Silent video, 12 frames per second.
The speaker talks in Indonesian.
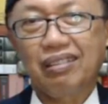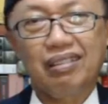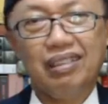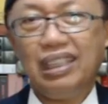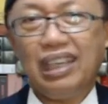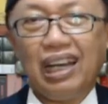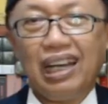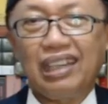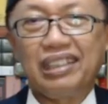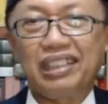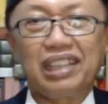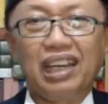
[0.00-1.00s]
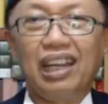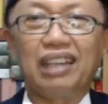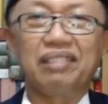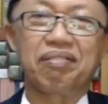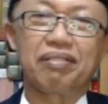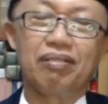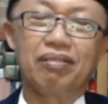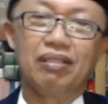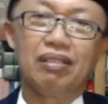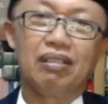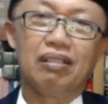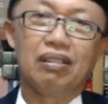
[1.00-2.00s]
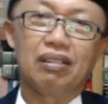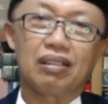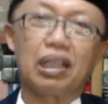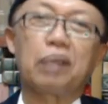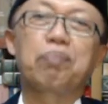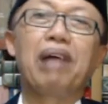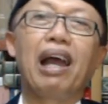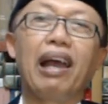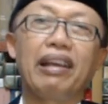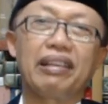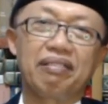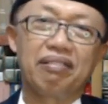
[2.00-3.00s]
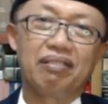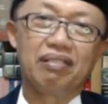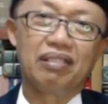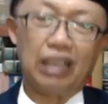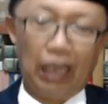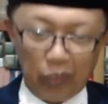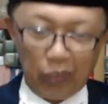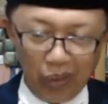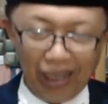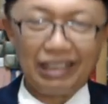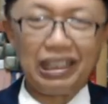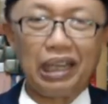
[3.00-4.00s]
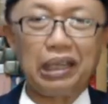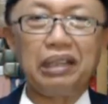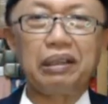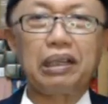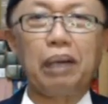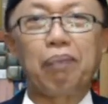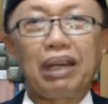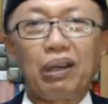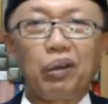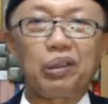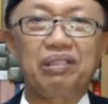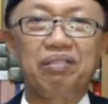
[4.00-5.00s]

tidak ada jalan terbaik keluar dari kemelut